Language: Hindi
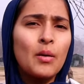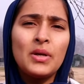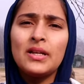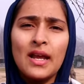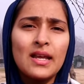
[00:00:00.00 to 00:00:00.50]

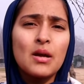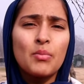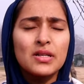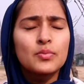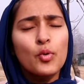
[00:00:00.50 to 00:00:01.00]
कमी नहीं है
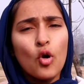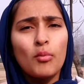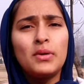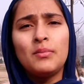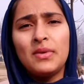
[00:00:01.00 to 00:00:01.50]
बस
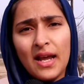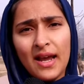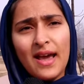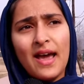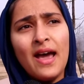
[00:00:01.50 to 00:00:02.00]
प्रॉब्लम
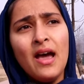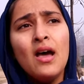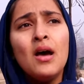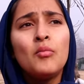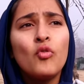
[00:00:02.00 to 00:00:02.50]
ये है
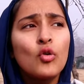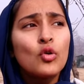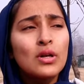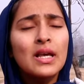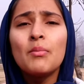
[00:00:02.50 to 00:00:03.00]
वो
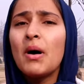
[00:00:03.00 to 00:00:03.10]
खुल के